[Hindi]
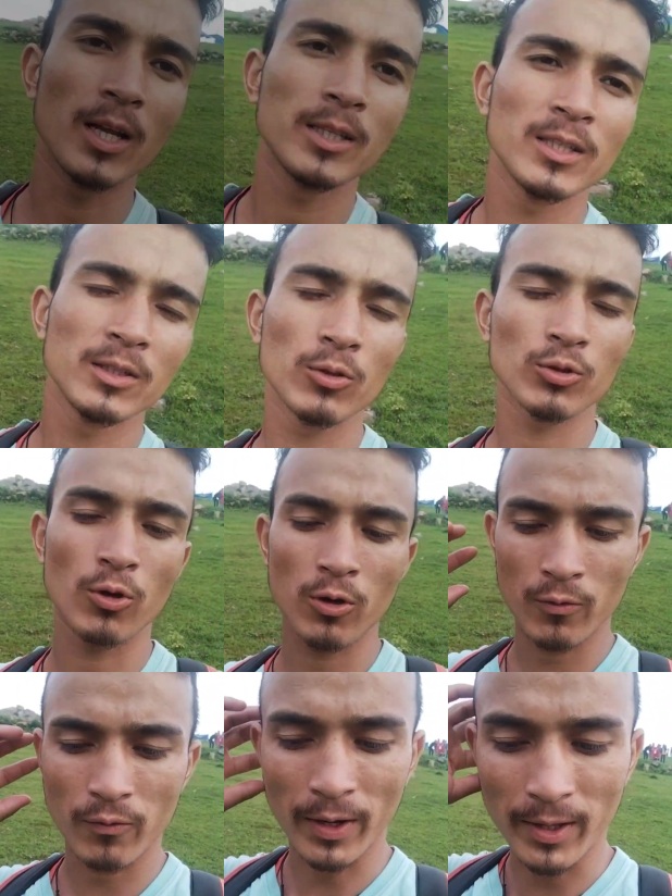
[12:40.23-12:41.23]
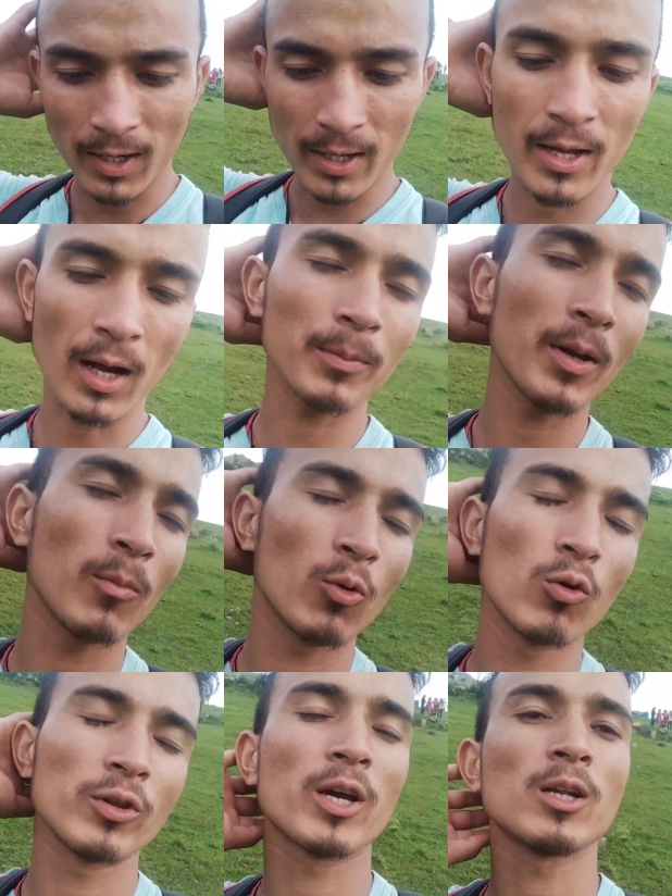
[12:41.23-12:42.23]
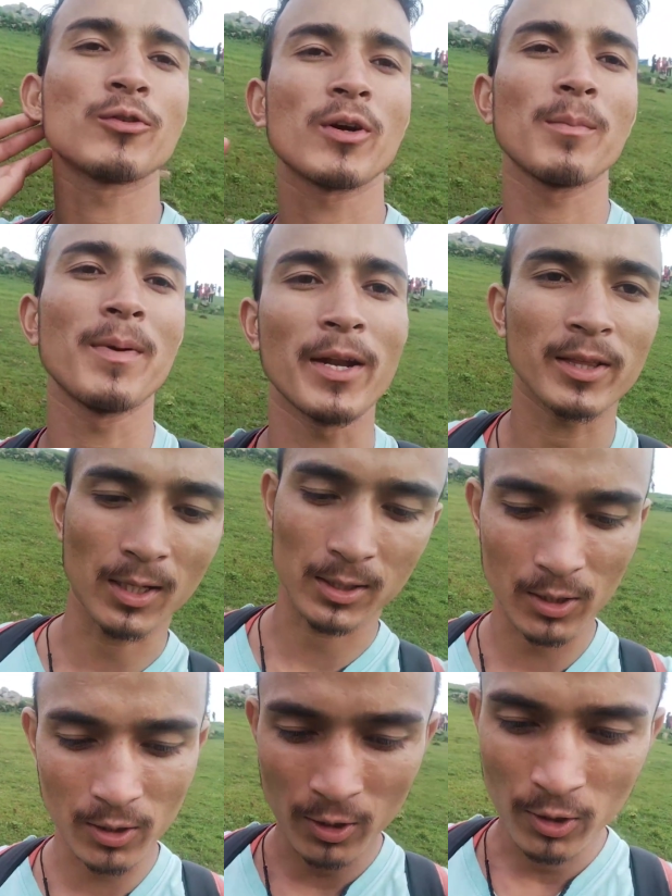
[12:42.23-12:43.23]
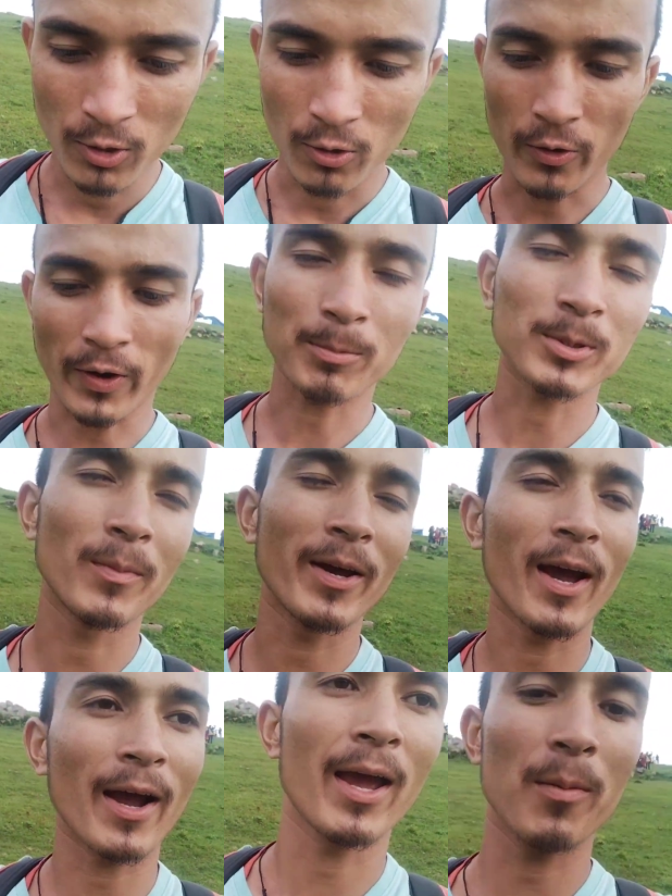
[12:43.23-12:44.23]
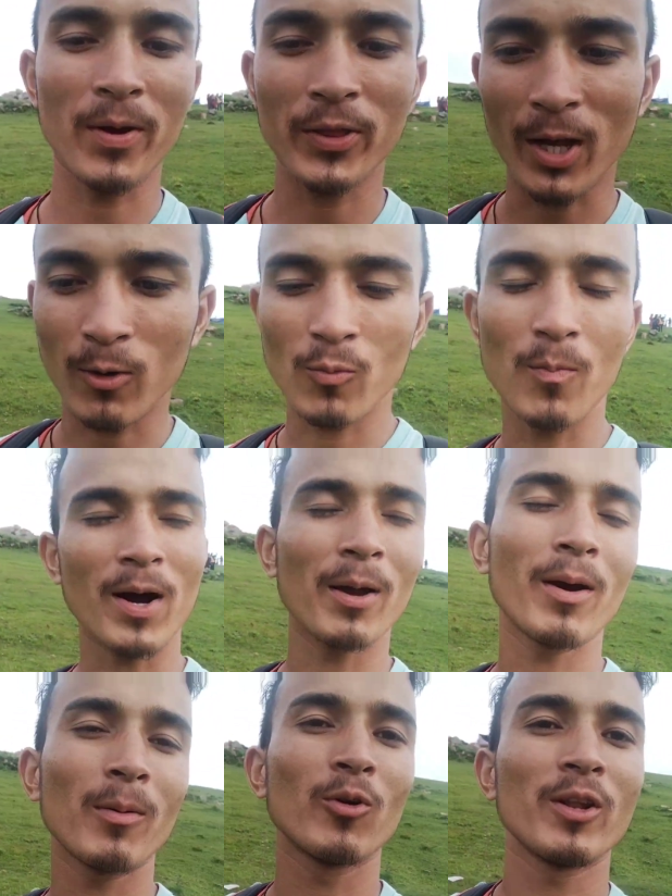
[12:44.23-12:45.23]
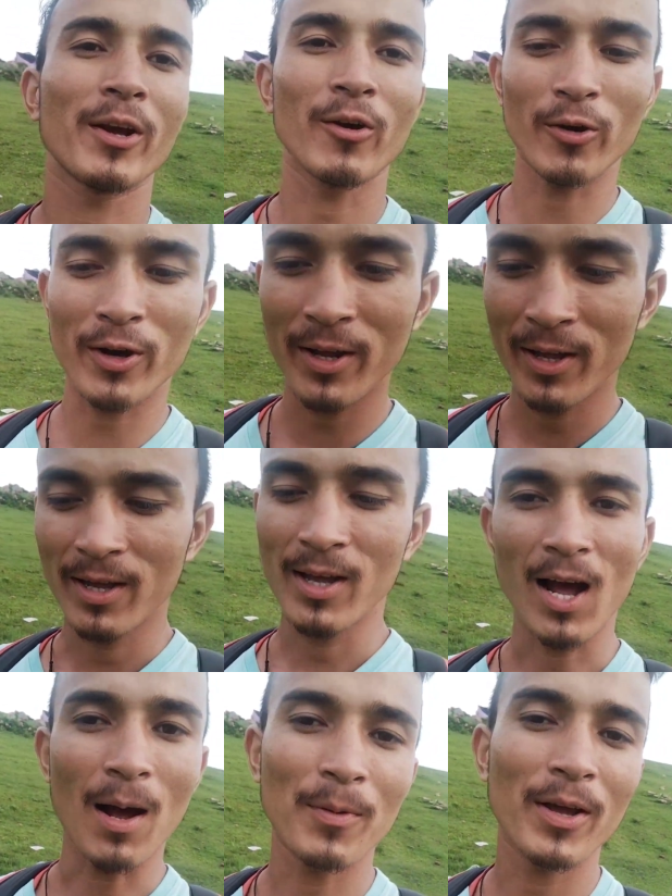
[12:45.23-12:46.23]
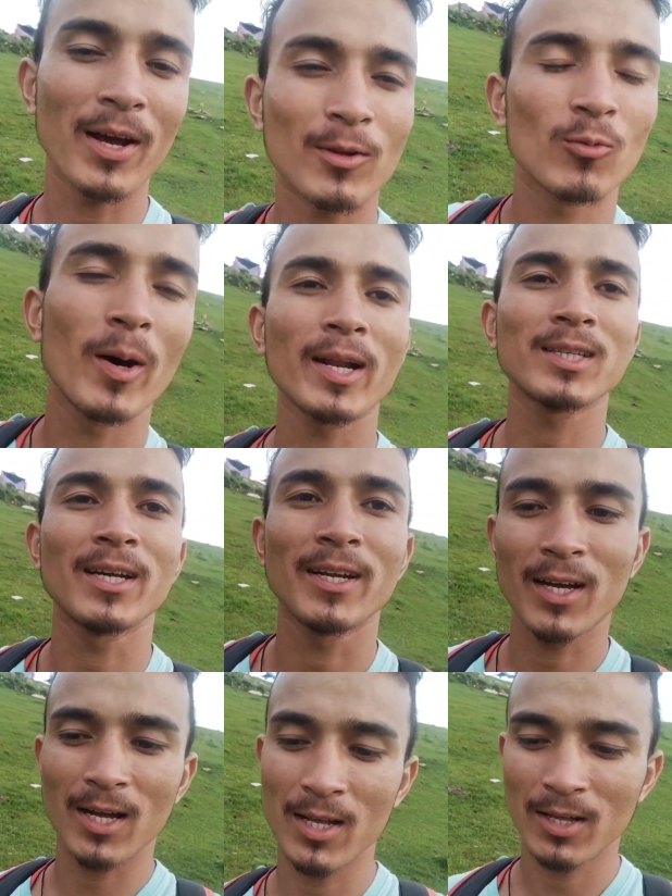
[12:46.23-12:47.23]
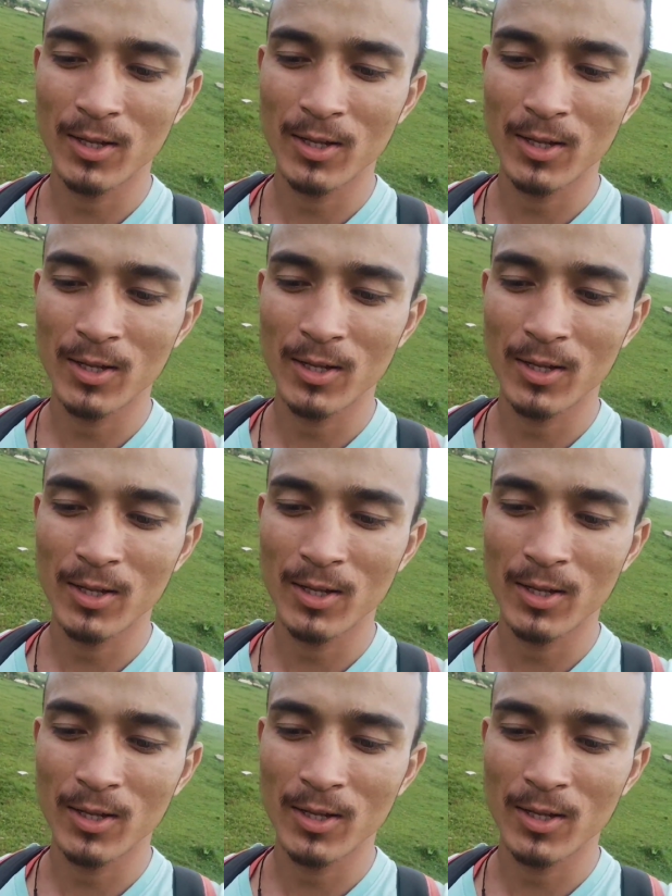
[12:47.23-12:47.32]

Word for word: चलिए जी दोस्तों फाइनली अभी हम लोग निकल चुके हैं बैनीताल से और अब समय आ गया है बैनीताल को बाय बाय बोलने का और अपने घर दोबारा जाने का